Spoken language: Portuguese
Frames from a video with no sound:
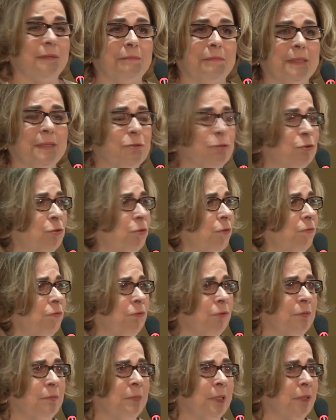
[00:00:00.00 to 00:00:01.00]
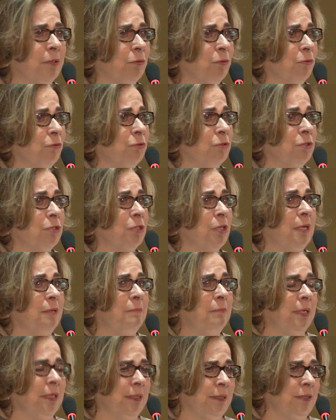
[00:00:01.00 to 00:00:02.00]
mas o sofrimento
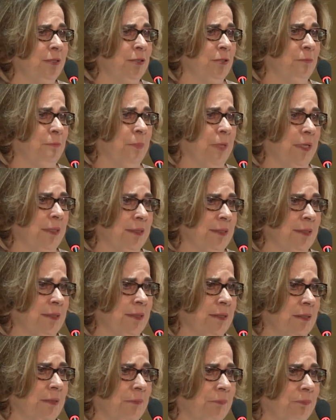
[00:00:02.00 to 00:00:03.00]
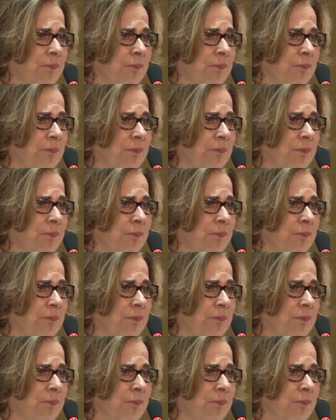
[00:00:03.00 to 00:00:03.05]
jamais passa.